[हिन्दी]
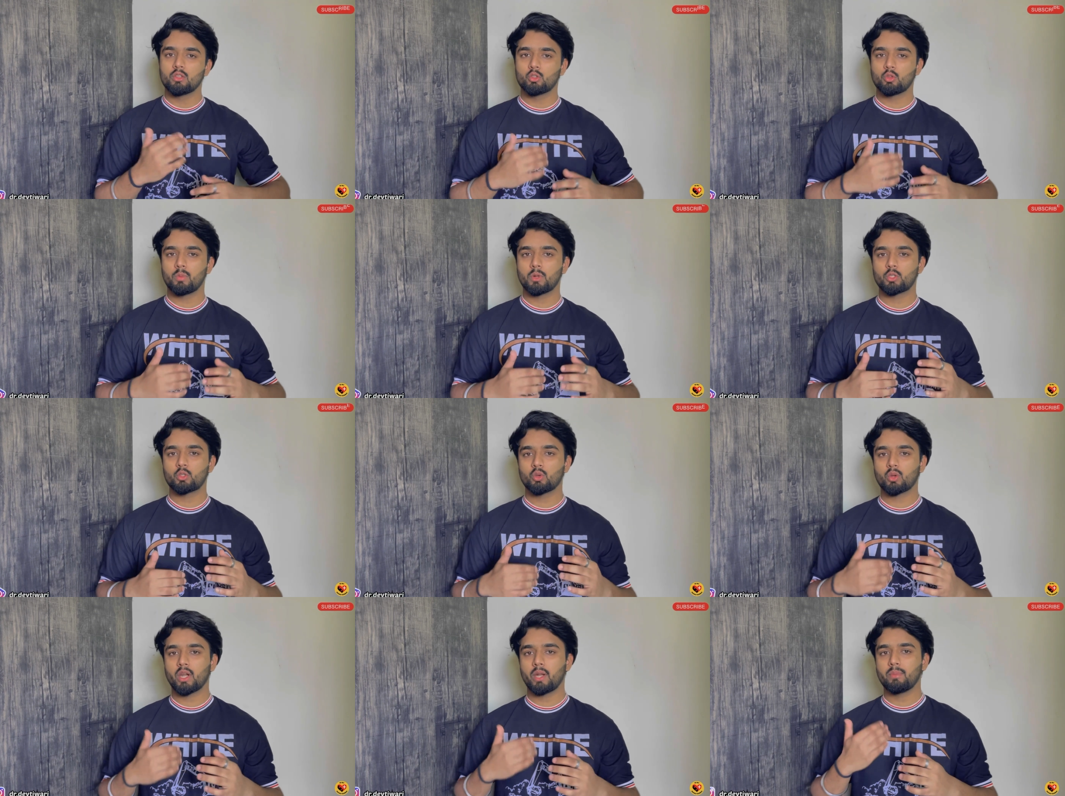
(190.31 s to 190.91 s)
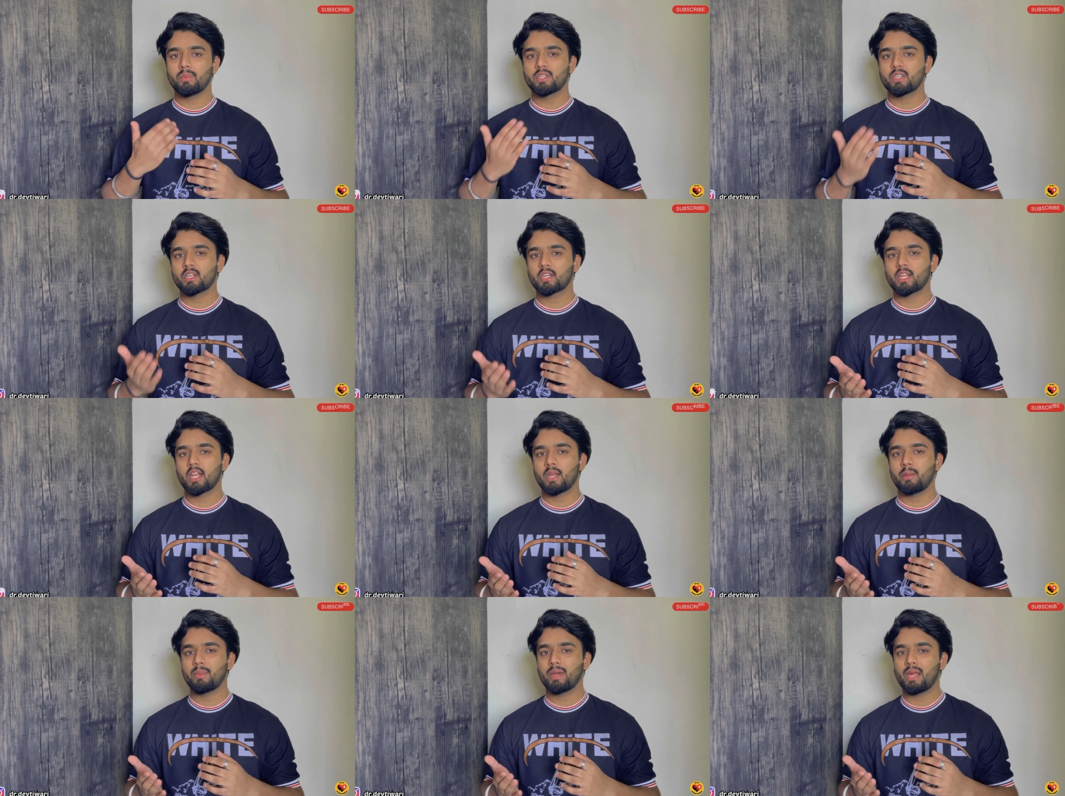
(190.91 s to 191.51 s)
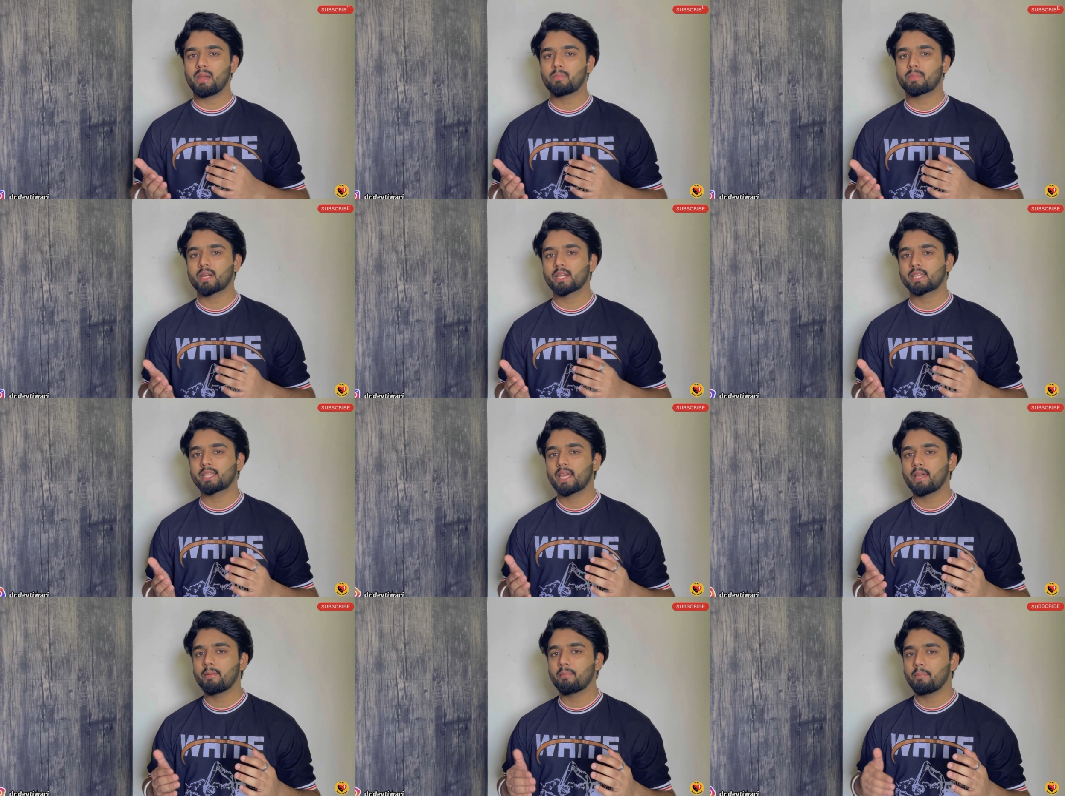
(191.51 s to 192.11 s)
जो बच्चों को एडमिशन कराने में हेल्प
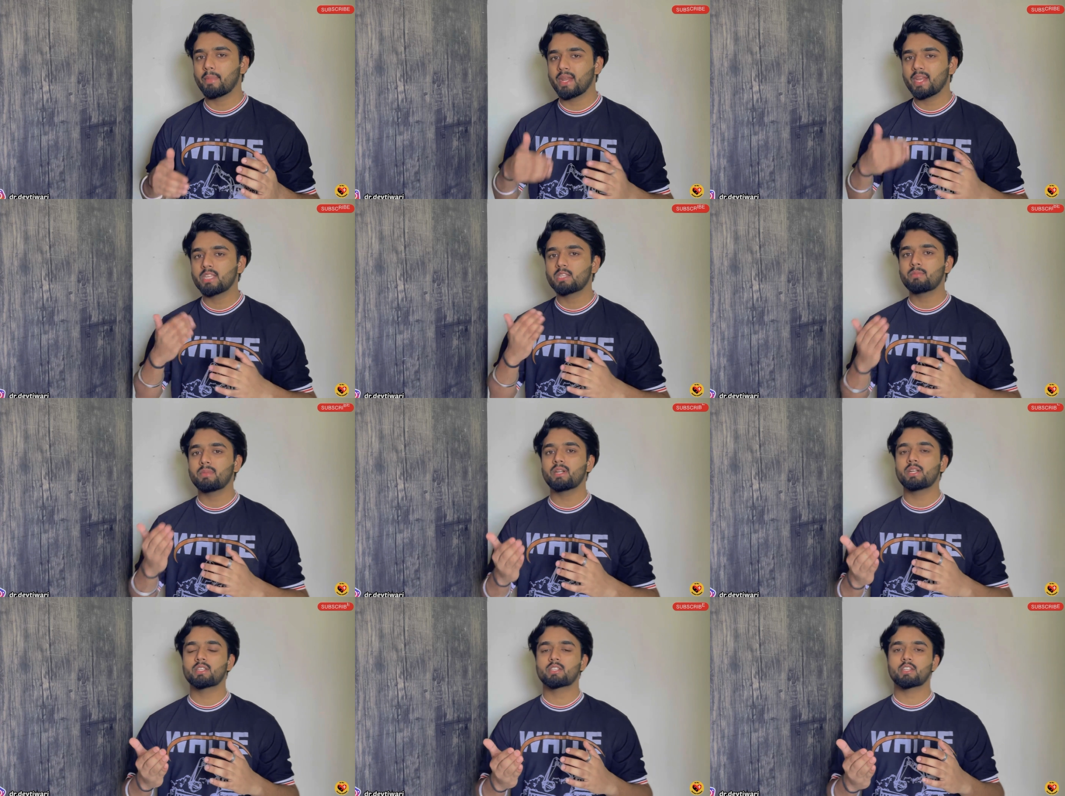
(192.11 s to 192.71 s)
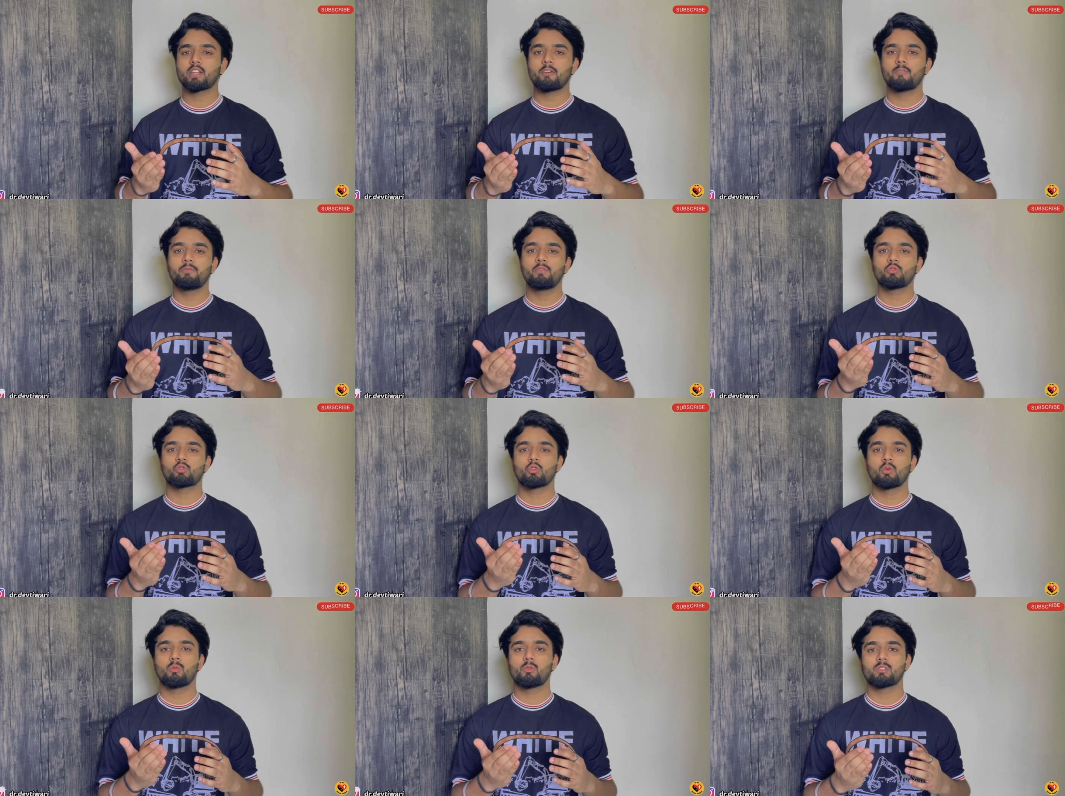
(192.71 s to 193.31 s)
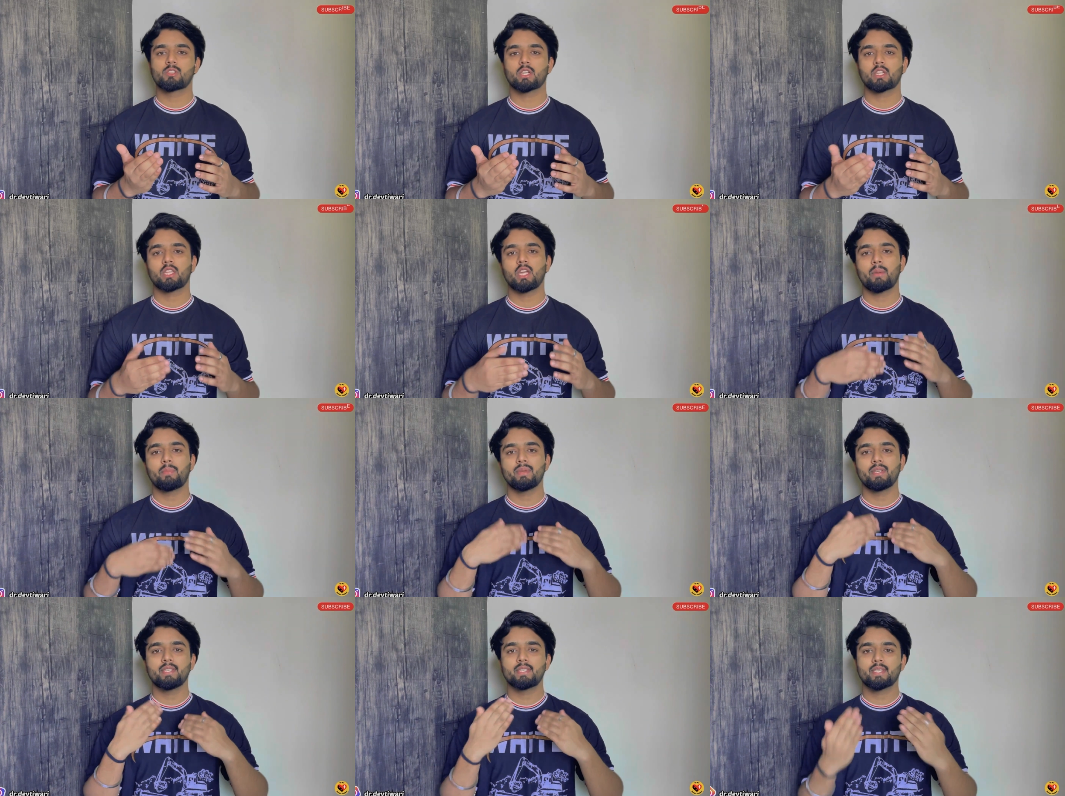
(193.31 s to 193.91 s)
करता है मैनेजमेंट स्टाफ भी उसको बोल सकते
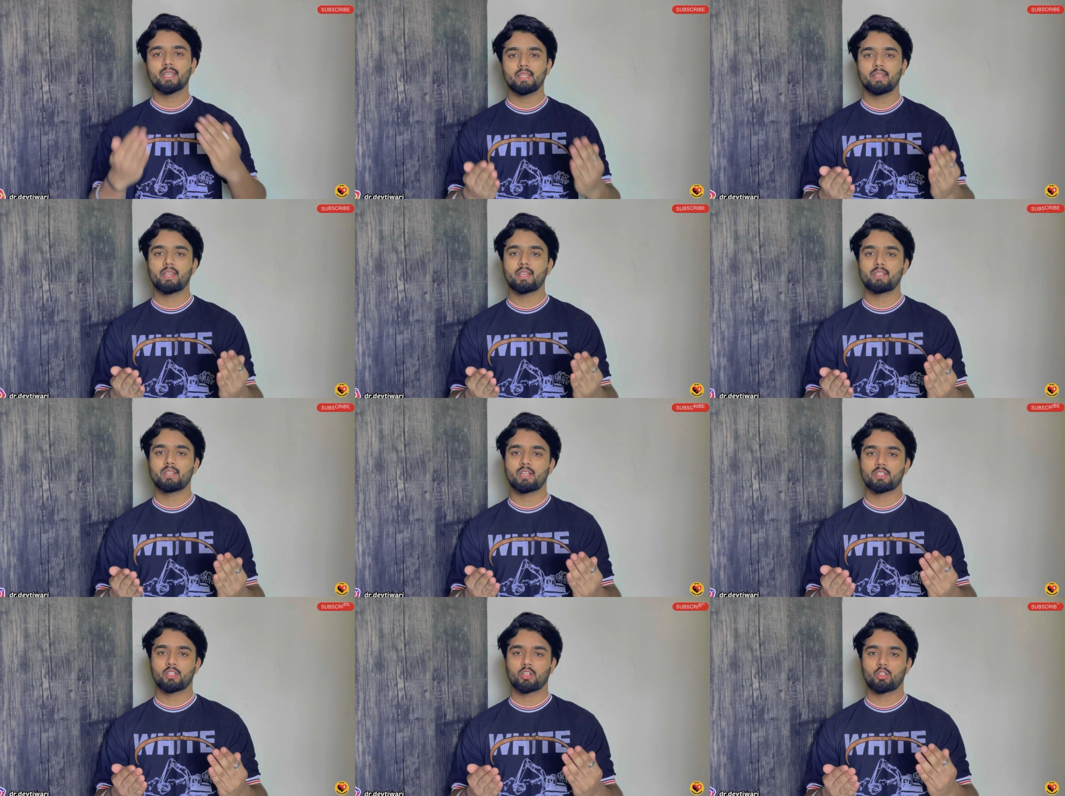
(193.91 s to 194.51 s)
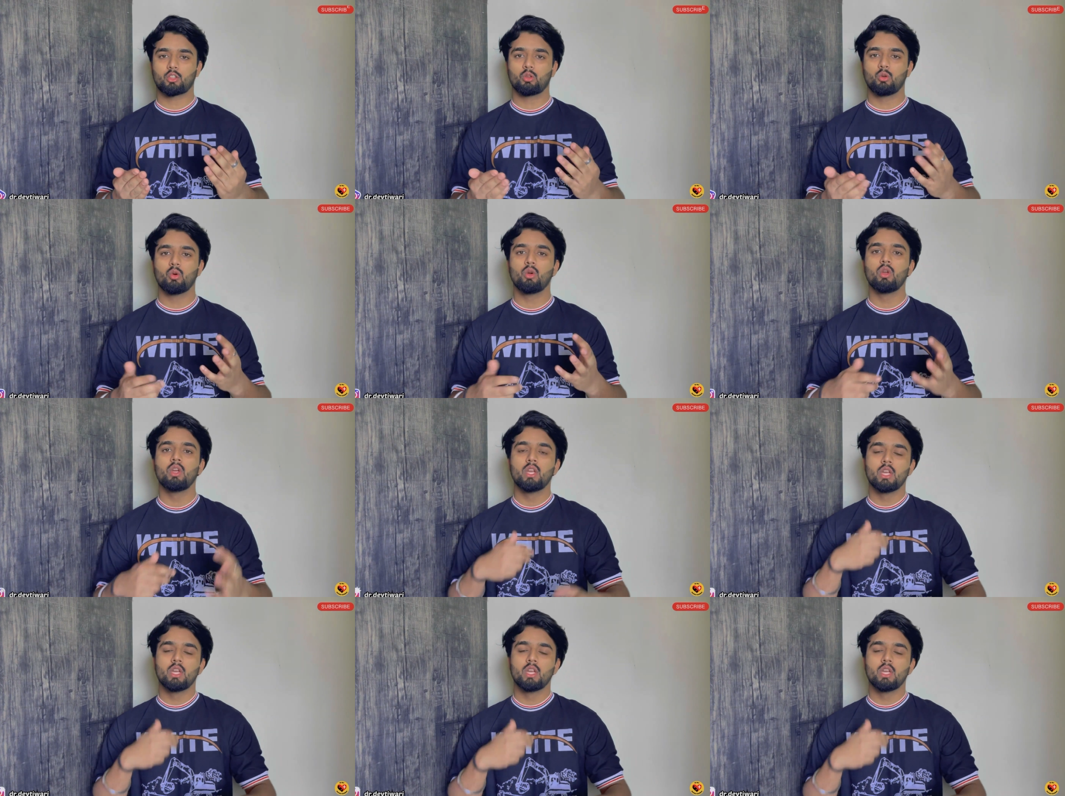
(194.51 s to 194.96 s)
हैं आप इसके अंदर जा सकते हो